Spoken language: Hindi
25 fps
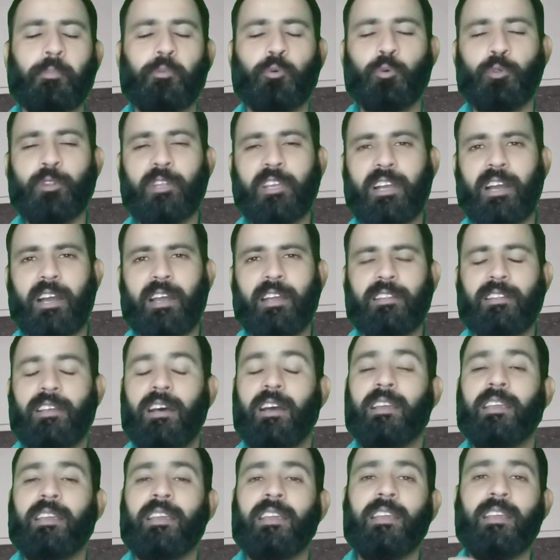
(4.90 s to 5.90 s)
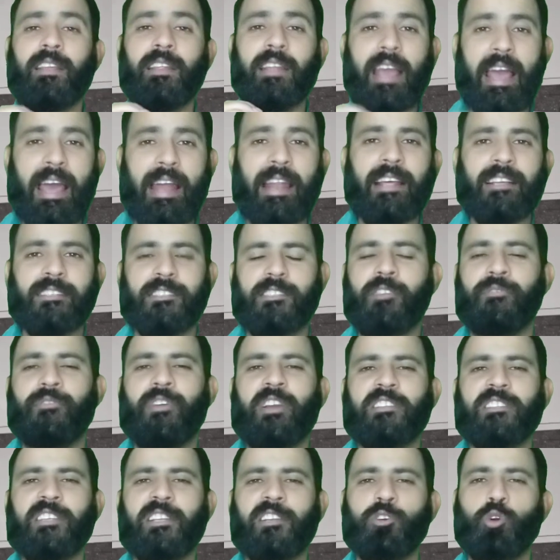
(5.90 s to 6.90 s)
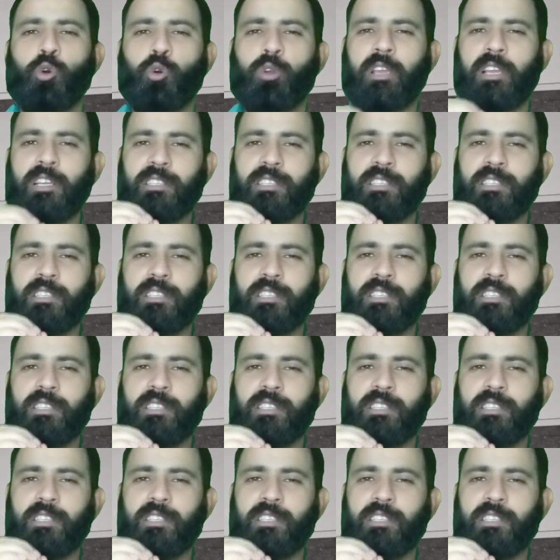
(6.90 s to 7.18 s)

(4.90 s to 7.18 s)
आपको दिखाया था कि एल वैक्सीन को